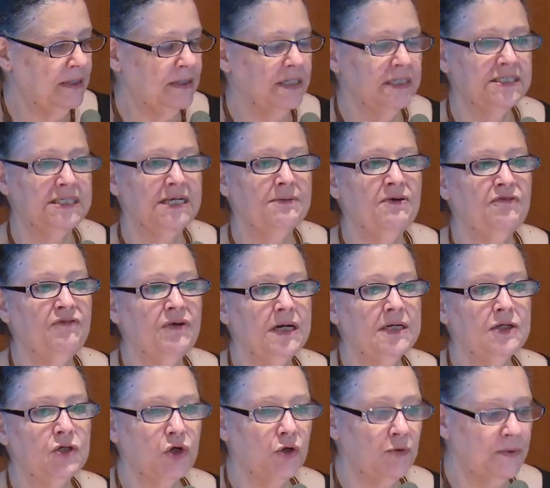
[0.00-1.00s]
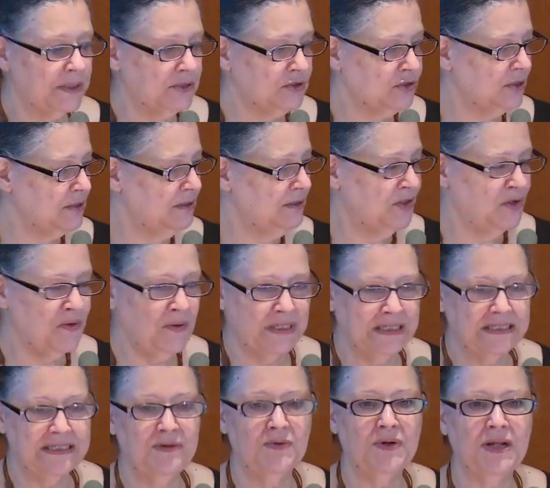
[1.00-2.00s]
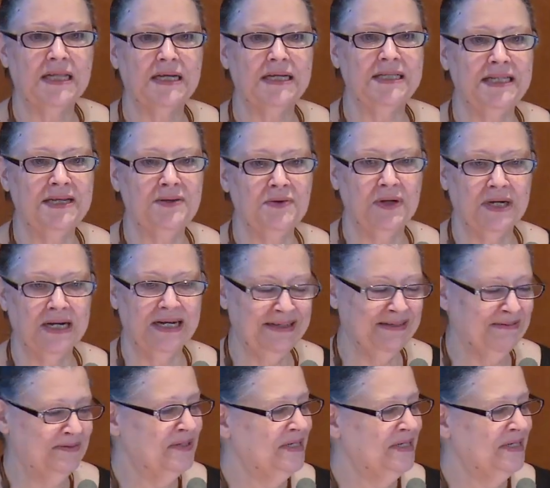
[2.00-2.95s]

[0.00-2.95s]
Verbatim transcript: que se llama Frank Robertson, no iba a decir un adjetivo acá.